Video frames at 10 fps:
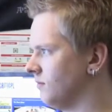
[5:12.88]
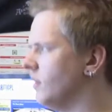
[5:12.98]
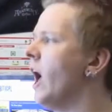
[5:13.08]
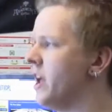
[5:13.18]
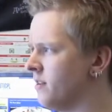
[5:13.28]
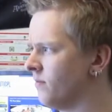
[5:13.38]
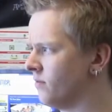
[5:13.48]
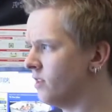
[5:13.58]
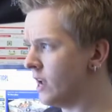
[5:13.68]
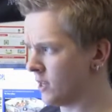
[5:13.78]
Hey,
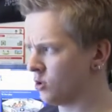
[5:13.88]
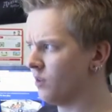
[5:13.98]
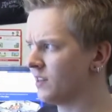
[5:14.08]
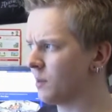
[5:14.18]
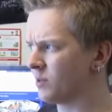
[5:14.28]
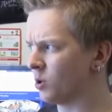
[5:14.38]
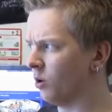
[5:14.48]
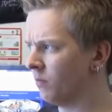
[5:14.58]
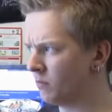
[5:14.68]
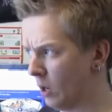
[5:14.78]
hier hast du eine
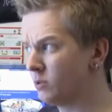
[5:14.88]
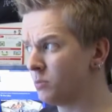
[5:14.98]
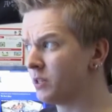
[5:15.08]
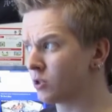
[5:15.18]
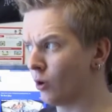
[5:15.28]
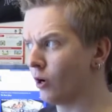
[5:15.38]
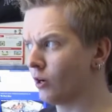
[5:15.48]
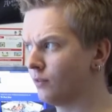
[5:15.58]
Wasserpistole, komm zu mir zurück.